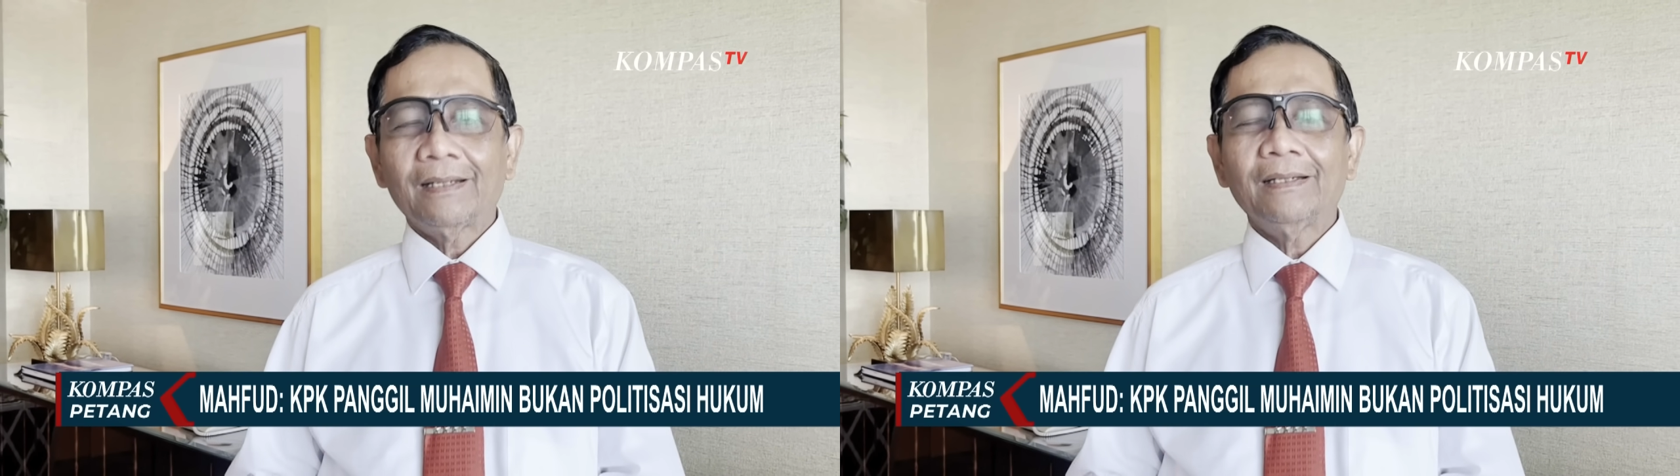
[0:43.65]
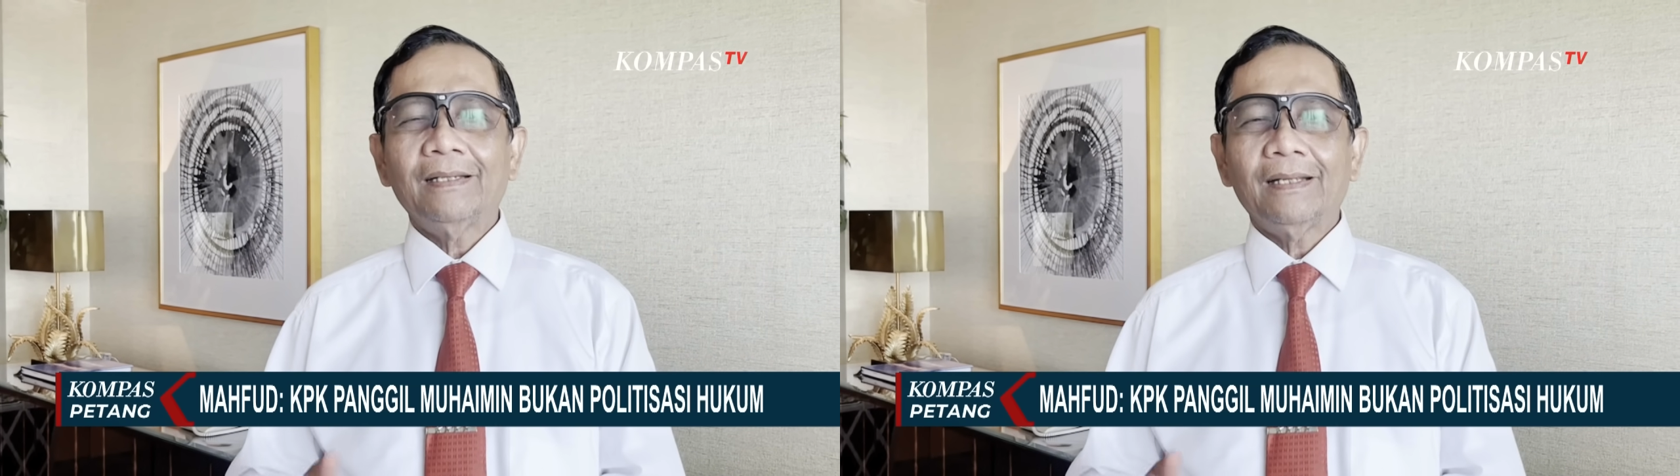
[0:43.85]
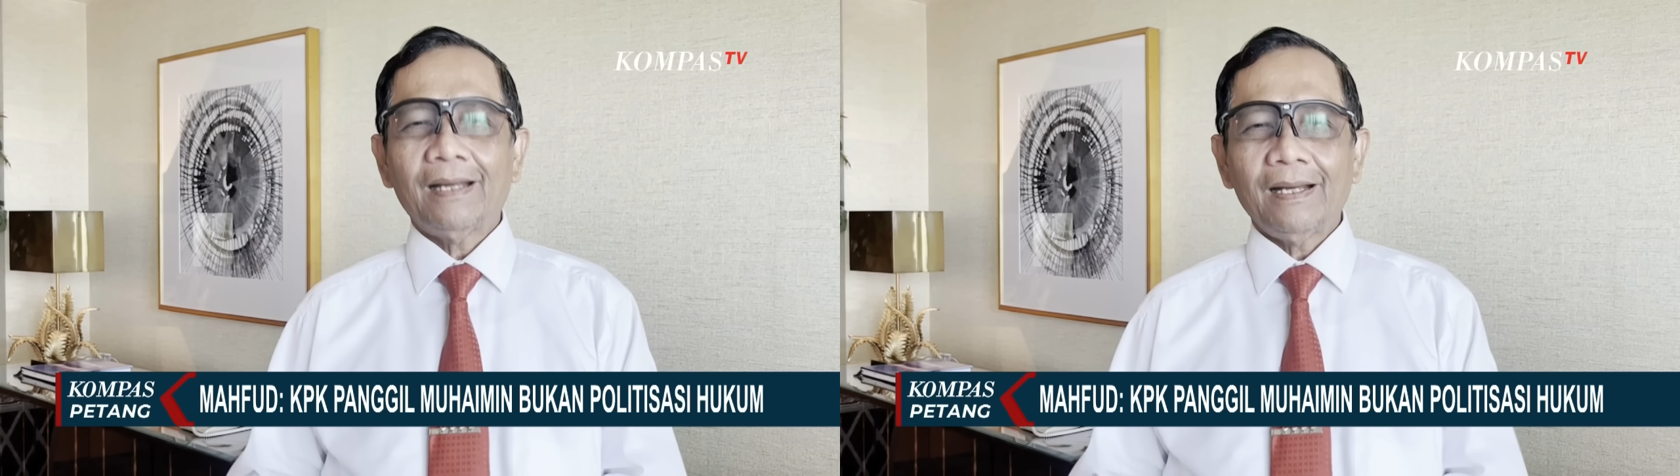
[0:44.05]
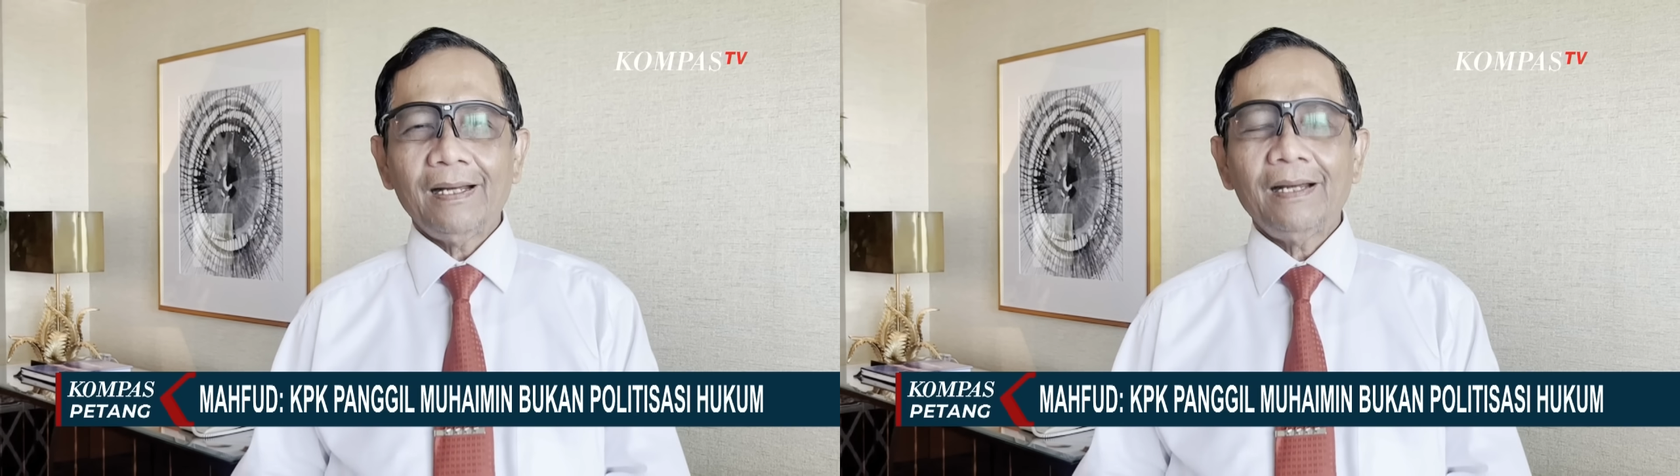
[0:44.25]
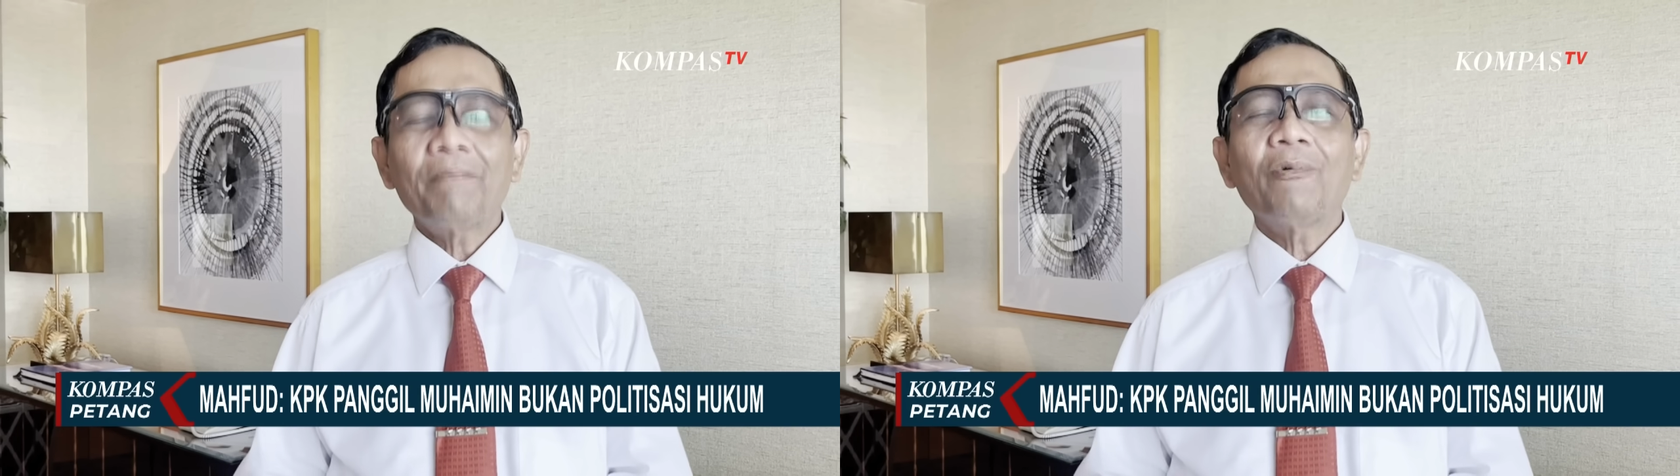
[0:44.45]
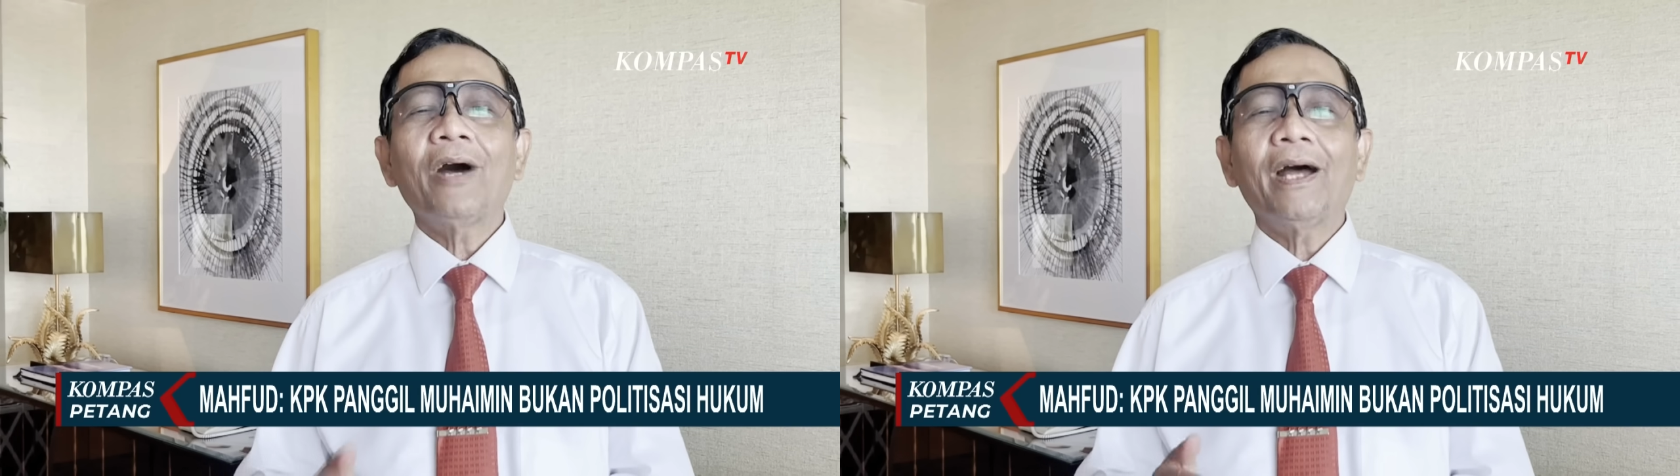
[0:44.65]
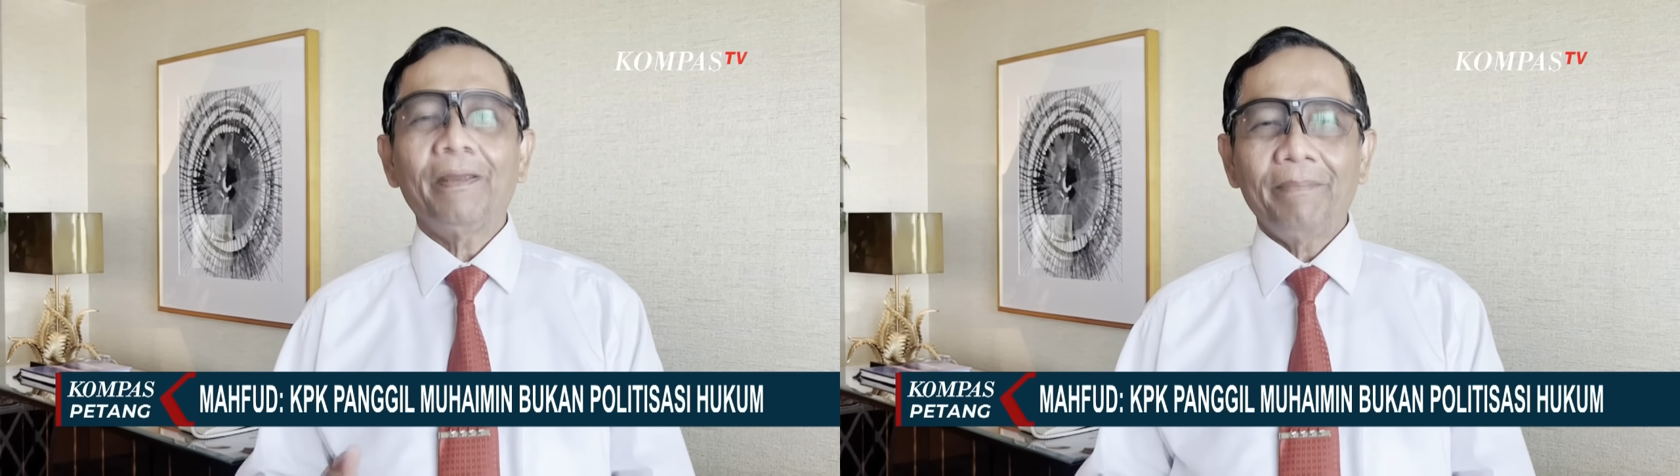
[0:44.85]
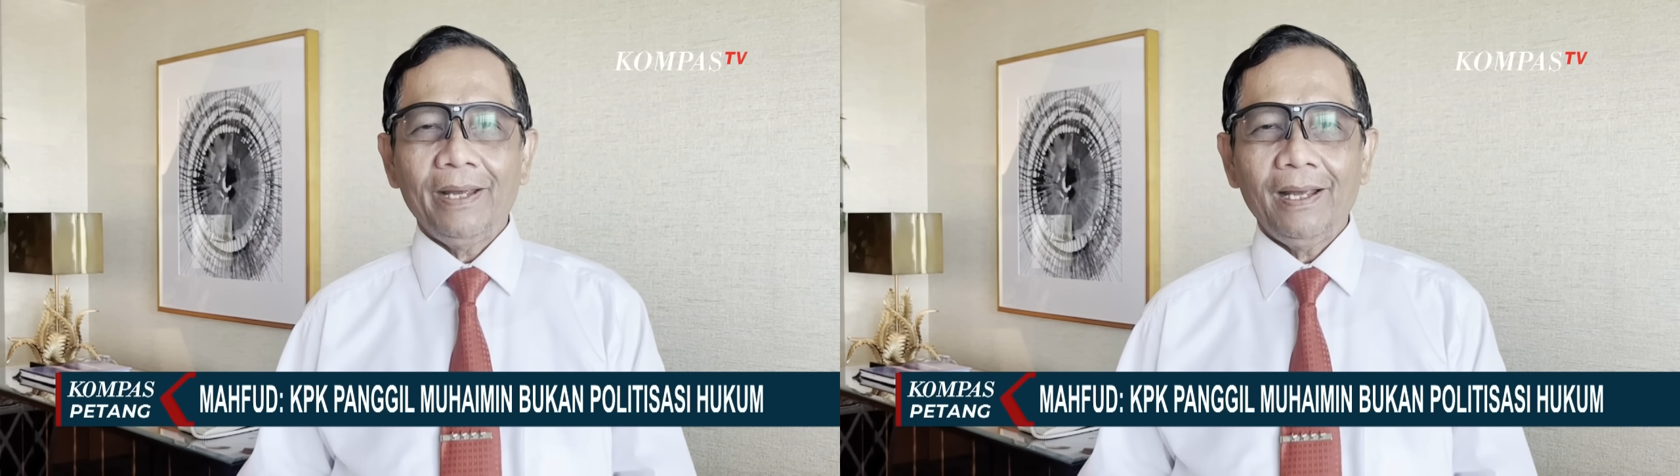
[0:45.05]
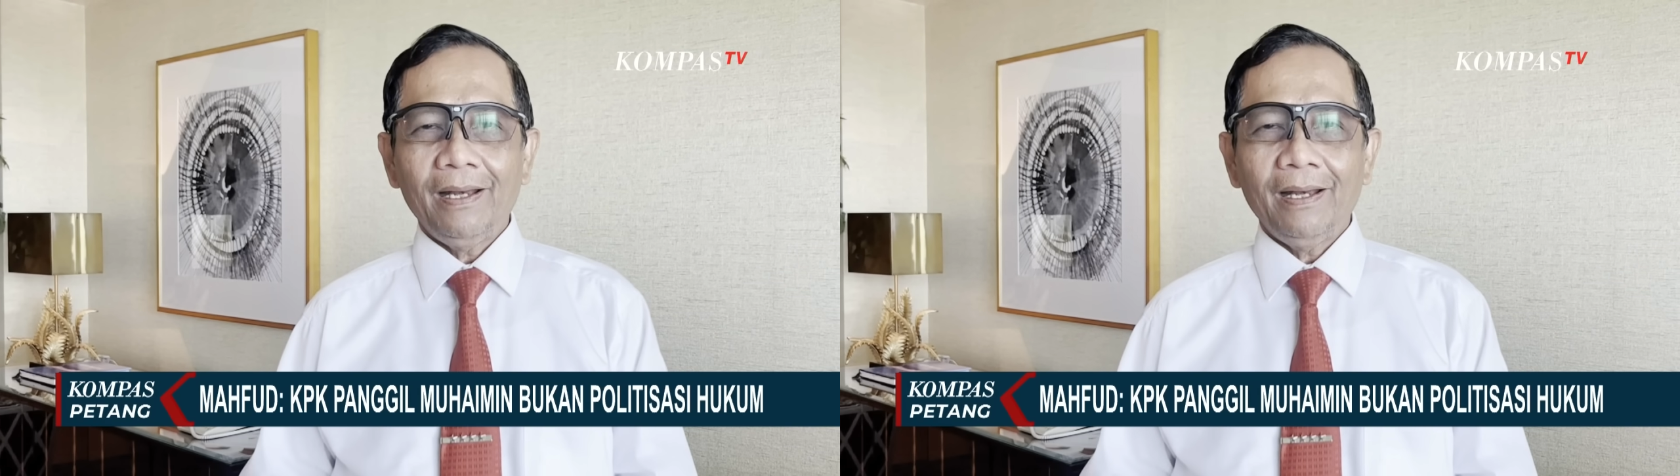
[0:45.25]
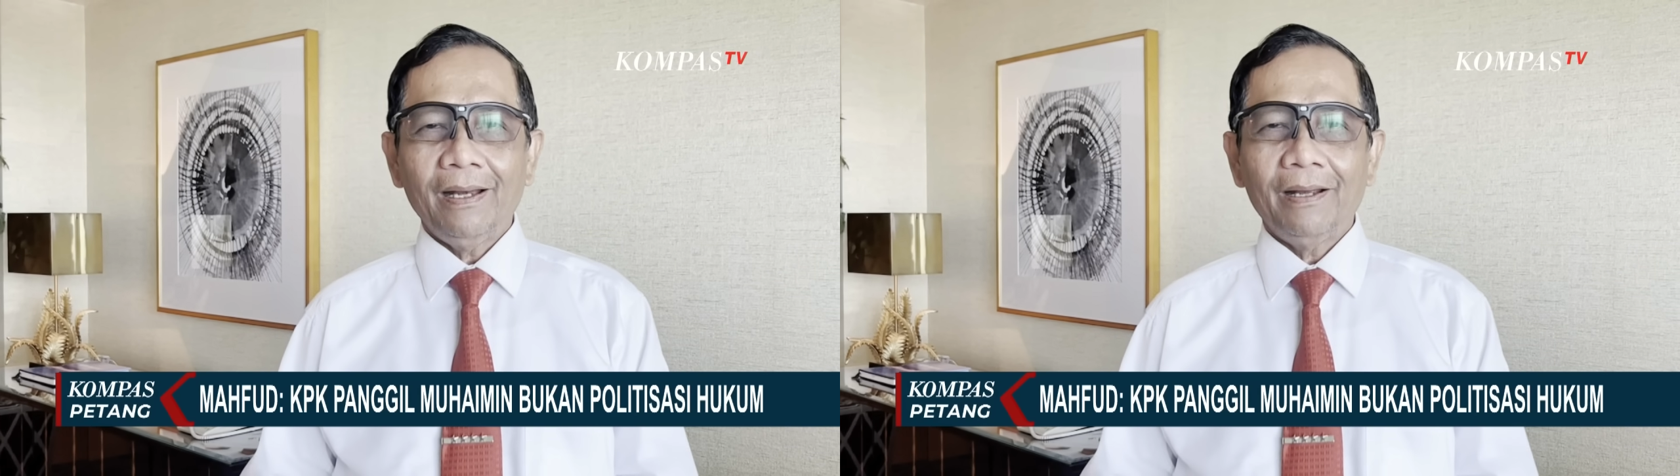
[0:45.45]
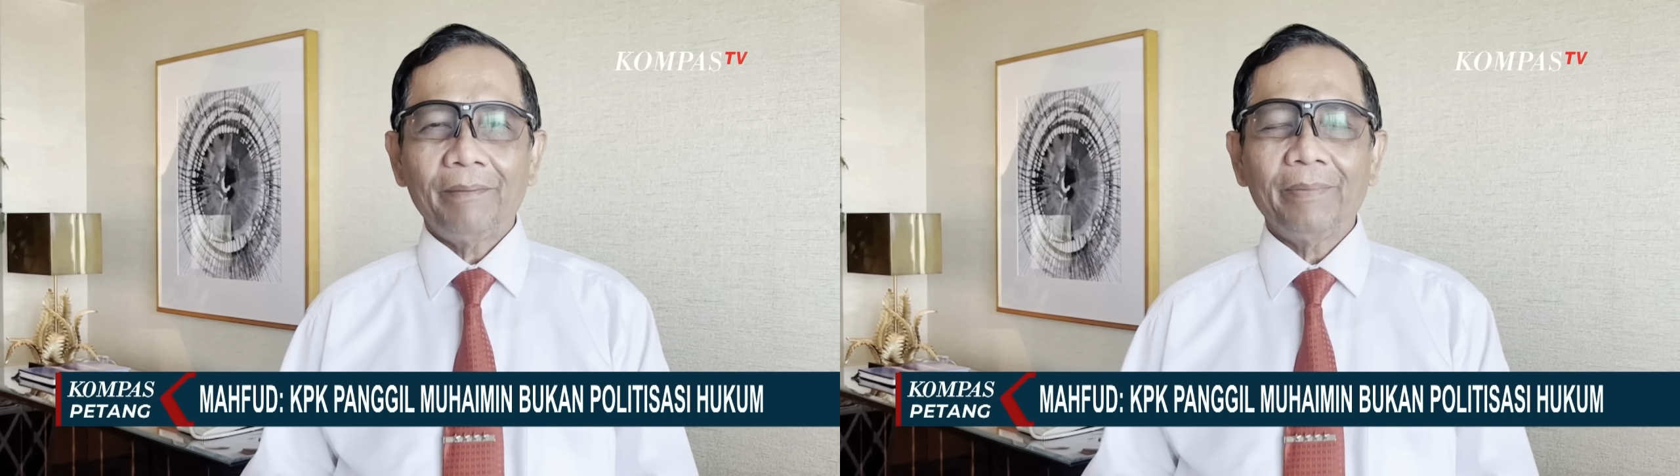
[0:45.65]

ketika Mohaimin